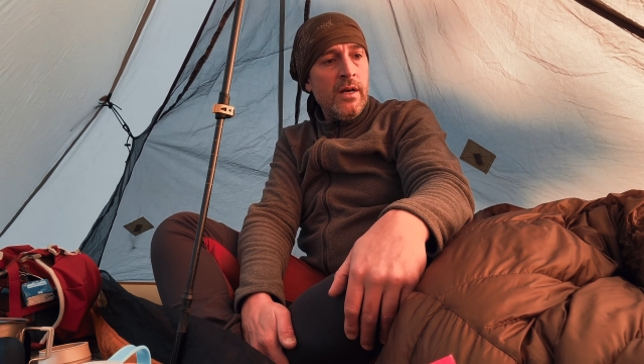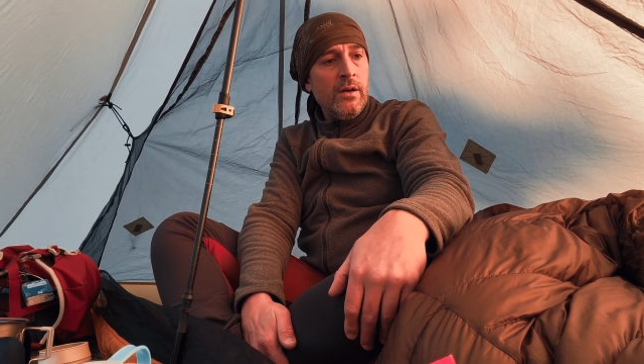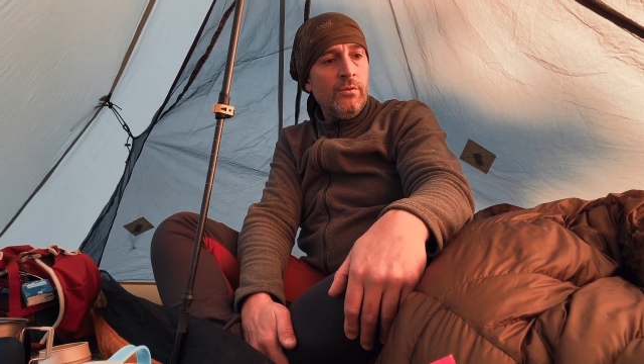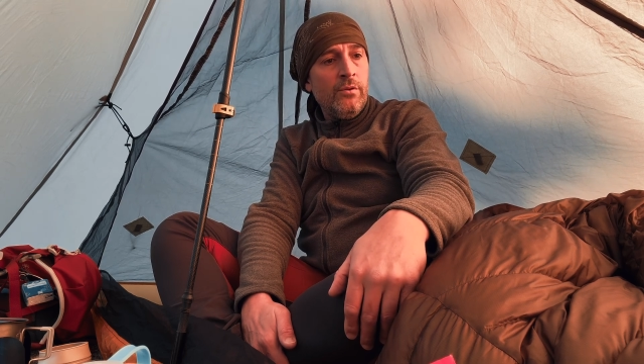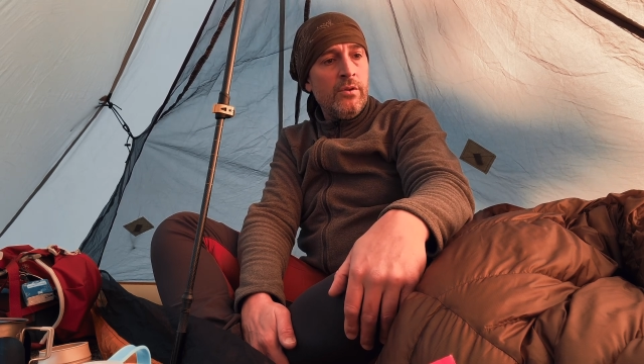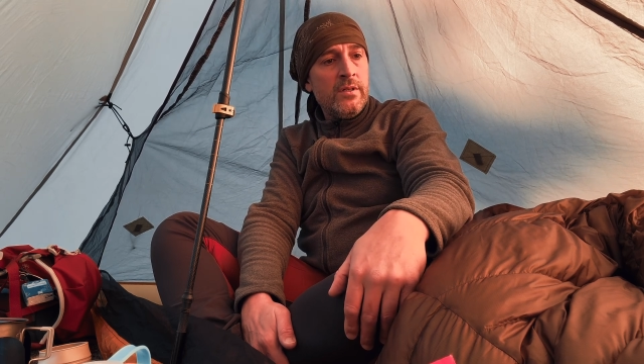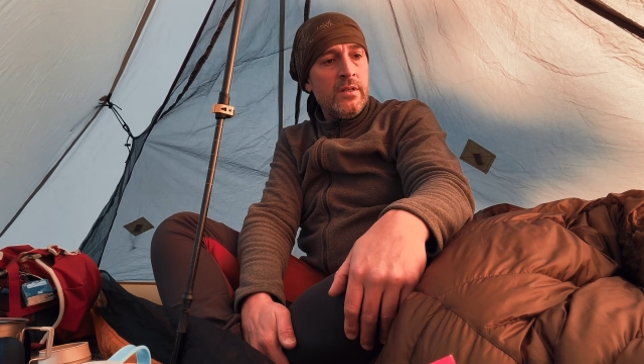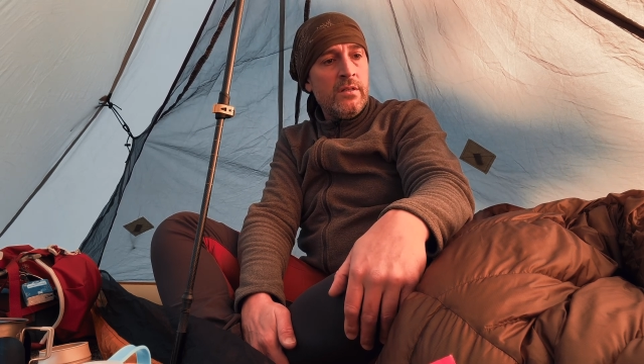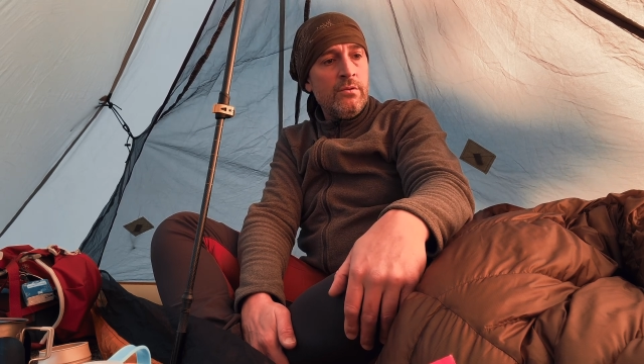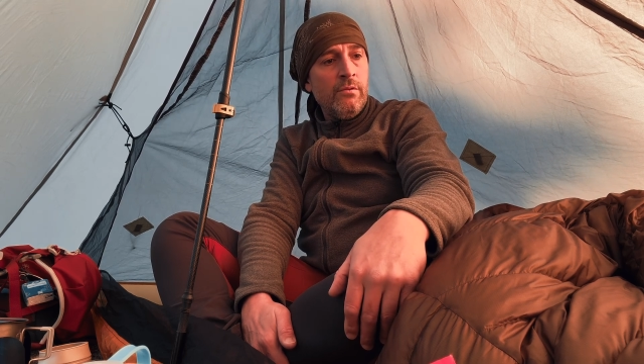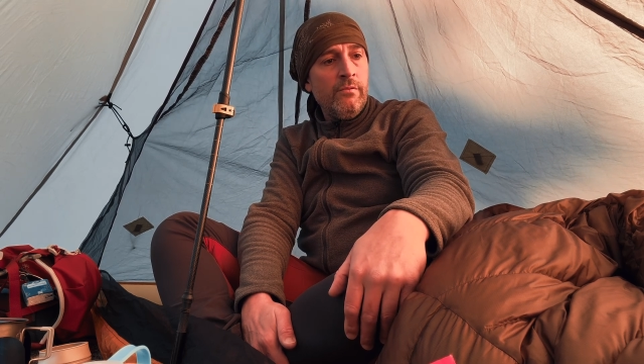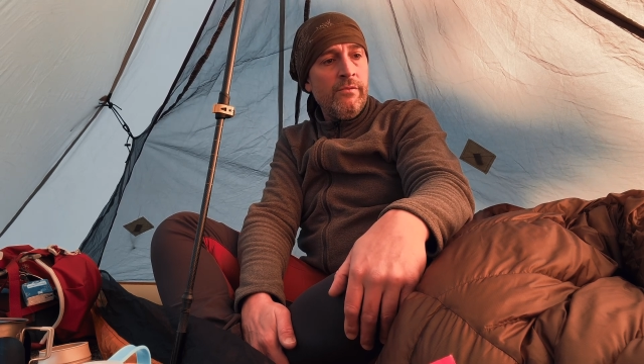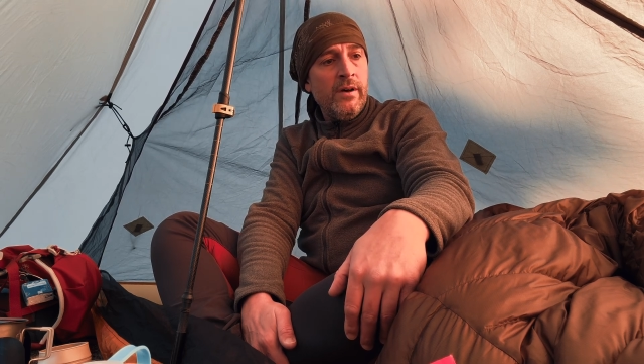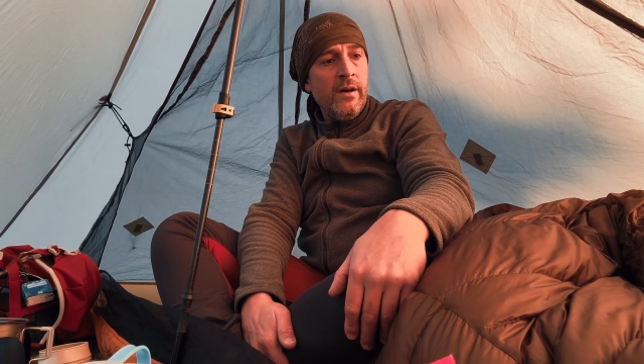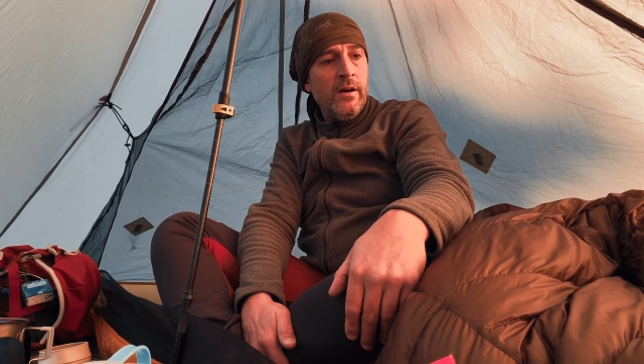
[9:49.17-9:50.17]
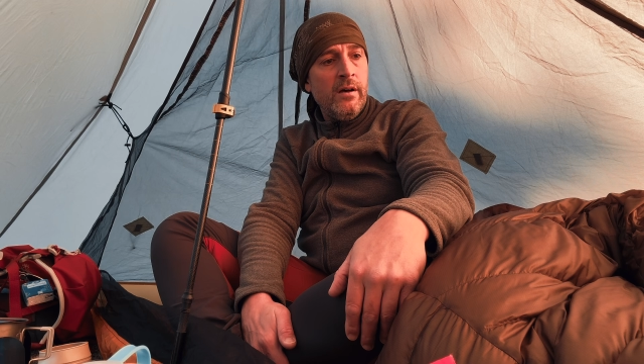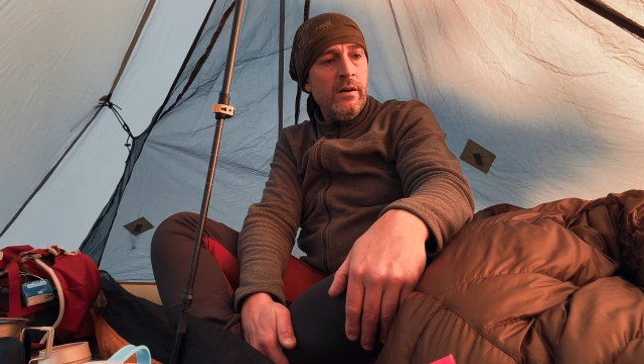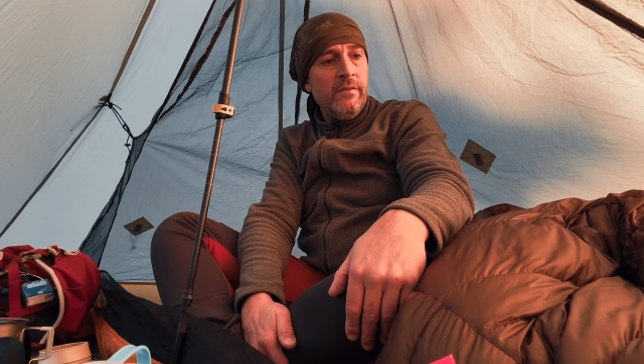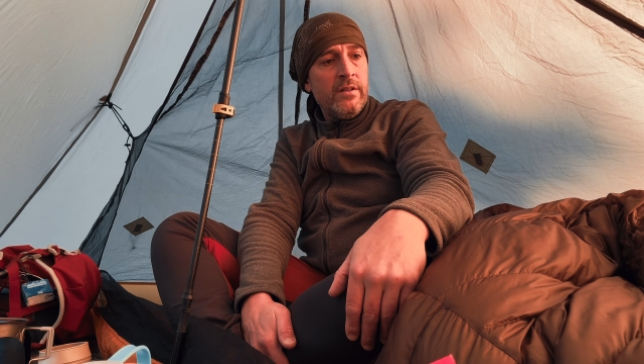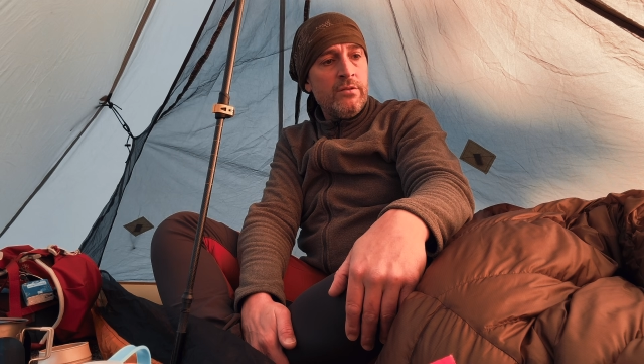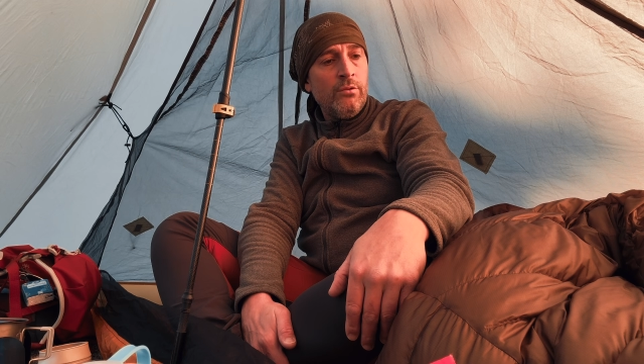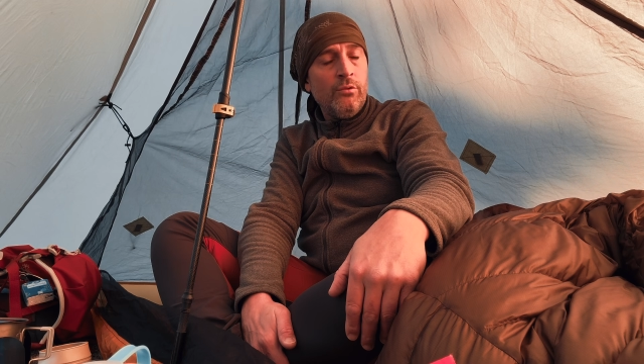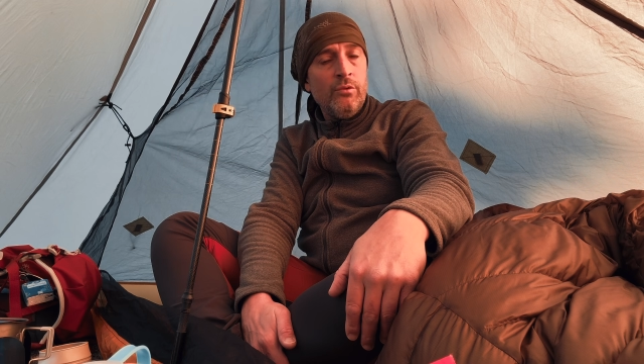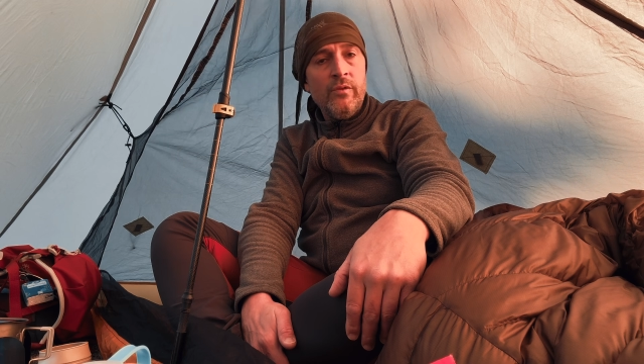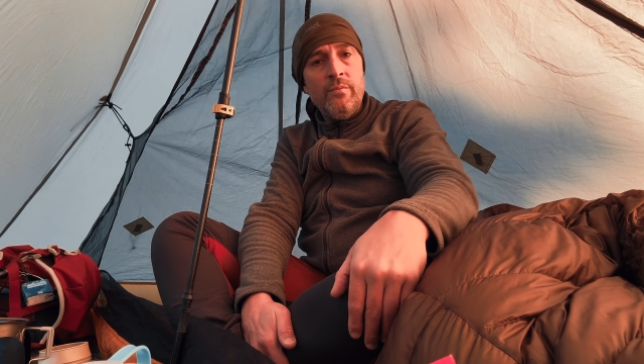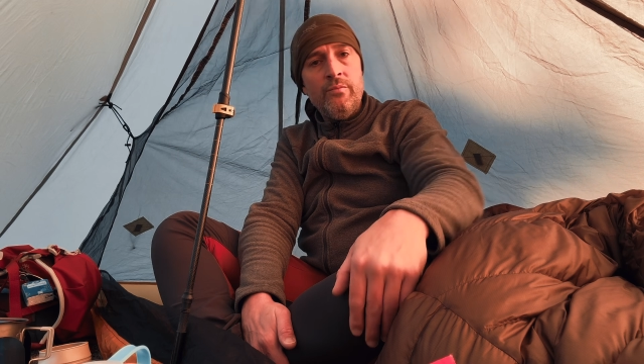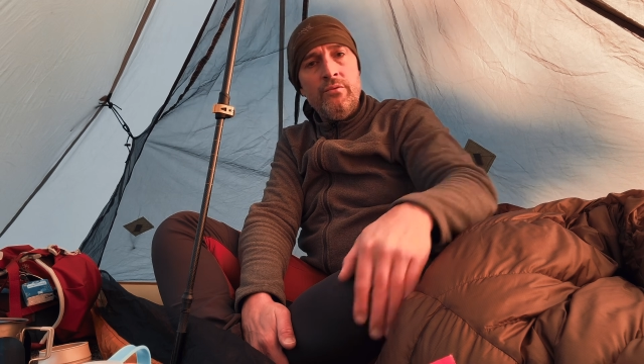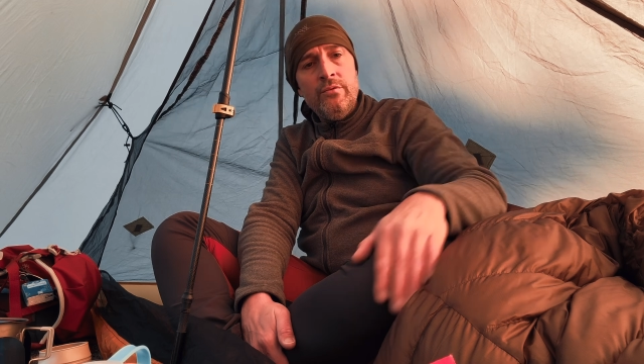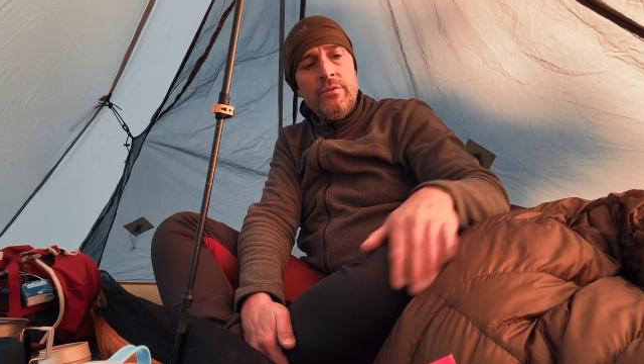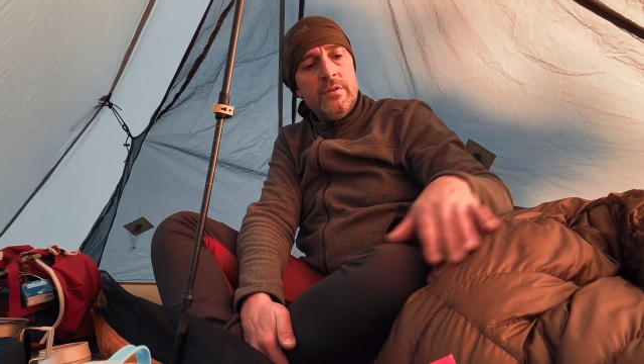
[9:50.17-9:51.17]
la condensation va, se retrouver
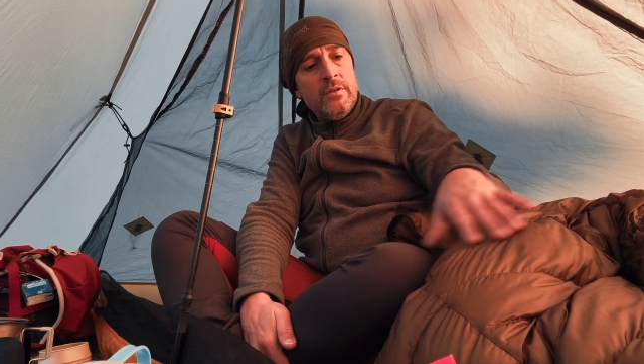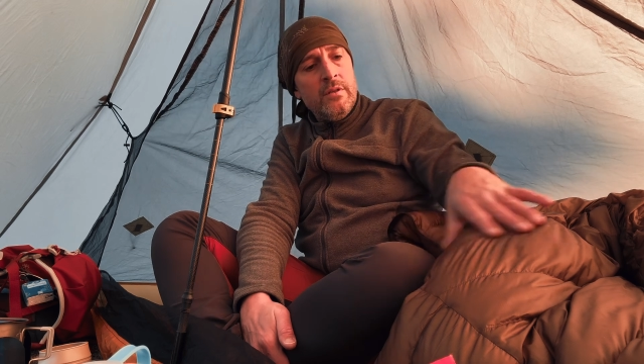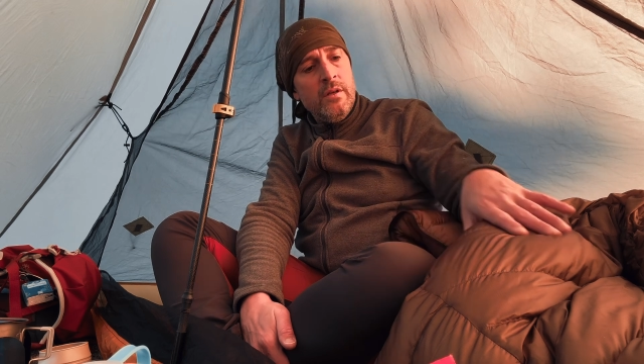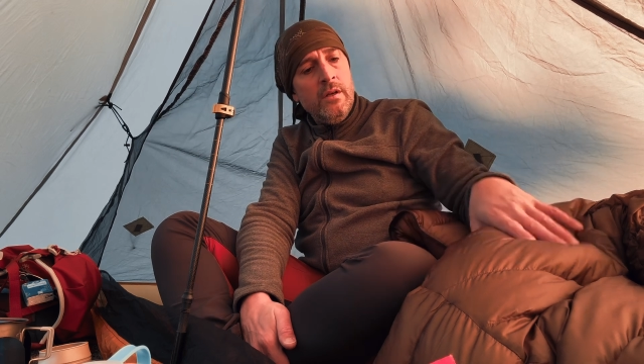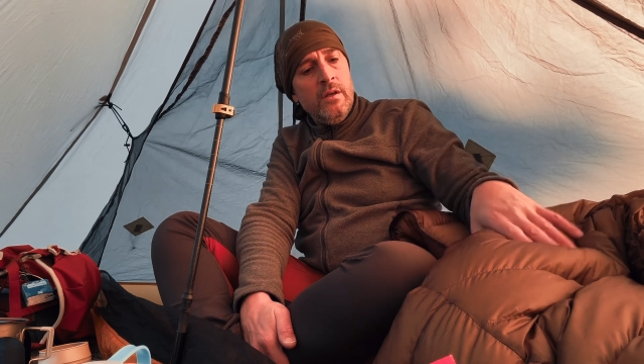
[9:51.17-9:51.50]
plus